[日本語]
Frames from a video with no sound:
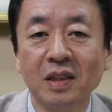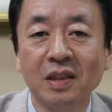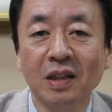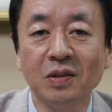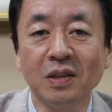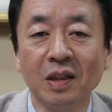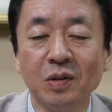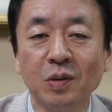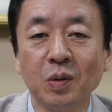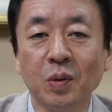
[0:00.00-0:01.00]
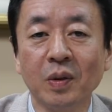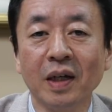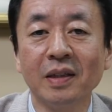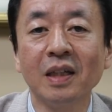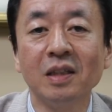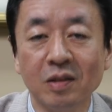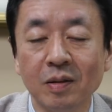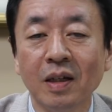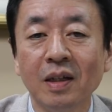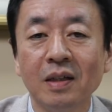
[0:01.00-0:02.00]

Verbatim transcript: 近づいてくることができず、